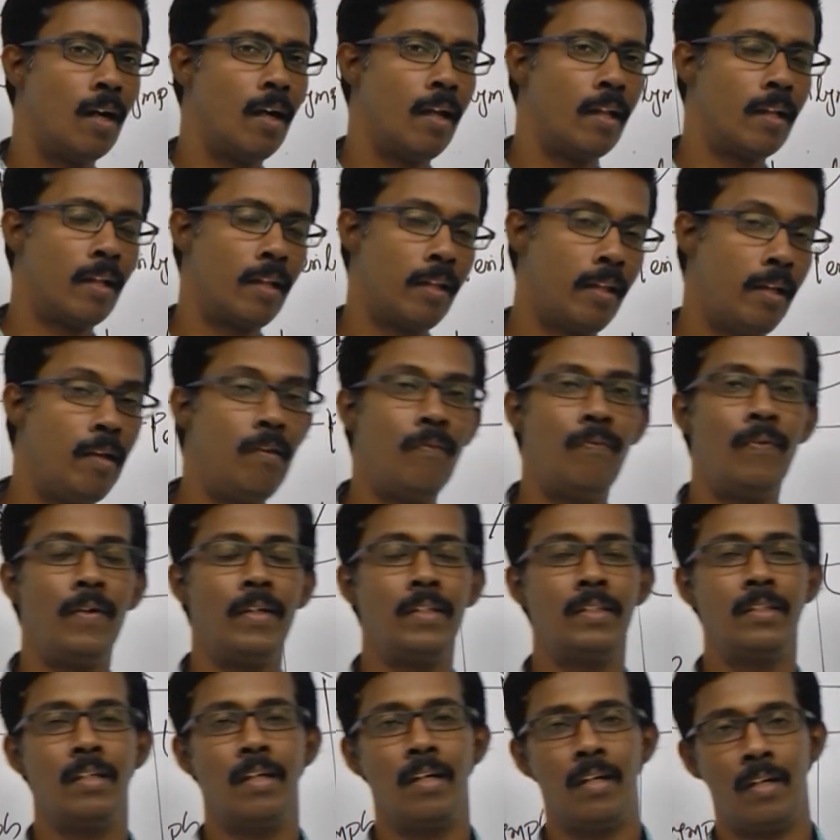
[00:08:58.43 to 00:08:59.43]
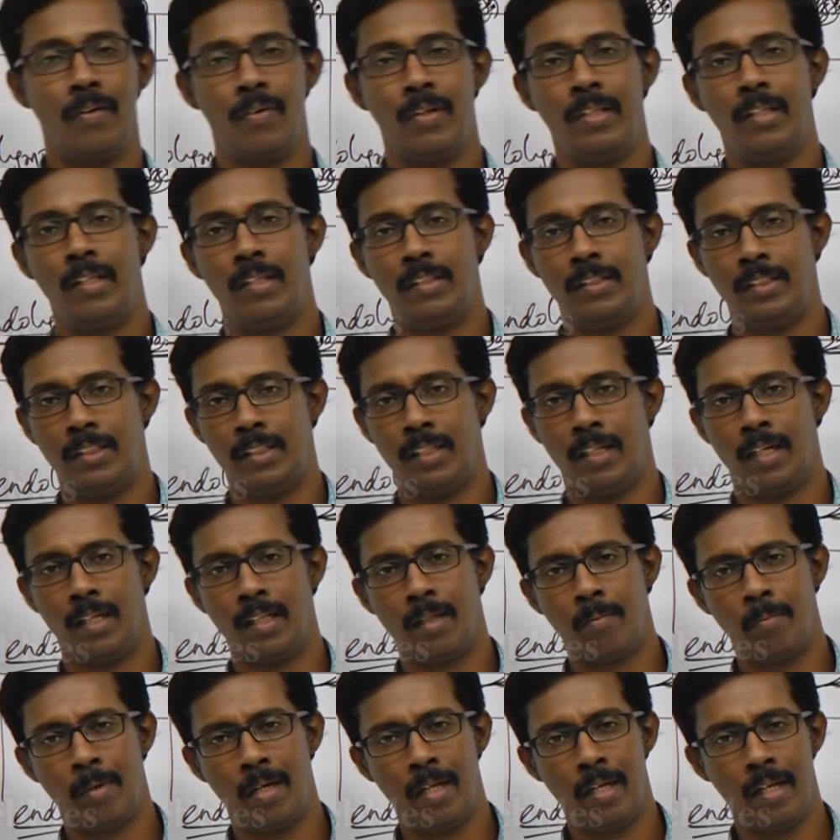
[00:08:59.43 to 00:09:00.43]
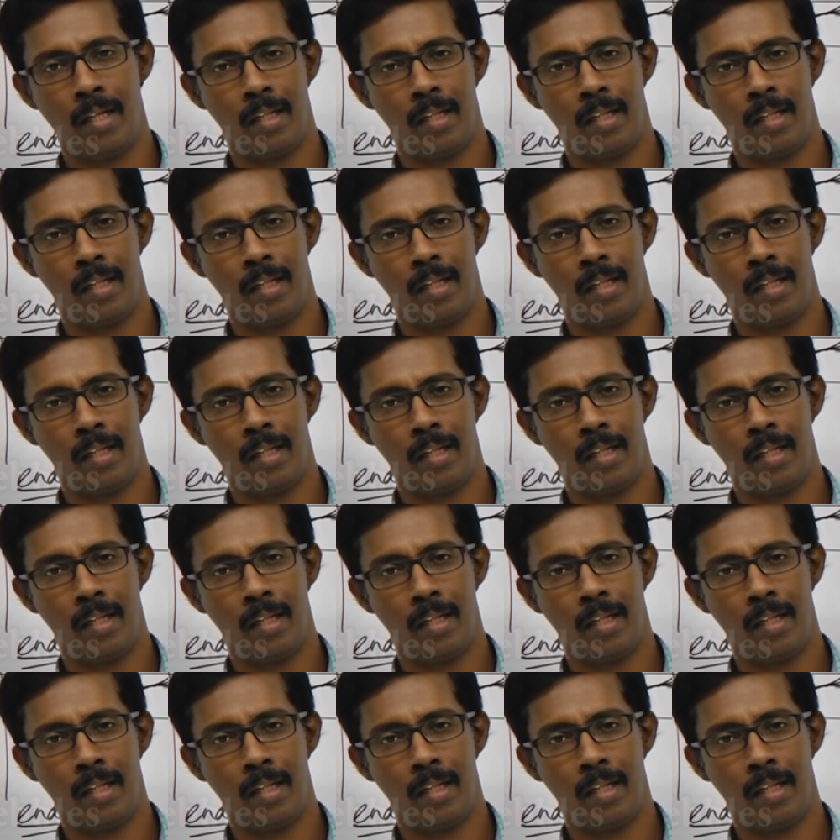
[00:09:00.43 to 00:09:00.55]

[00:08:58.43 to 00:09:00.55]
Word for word: ஏதாவது இன்ஃபெக்ஷன் அங்கே வந்துடுச்சு அந்த மாதிரி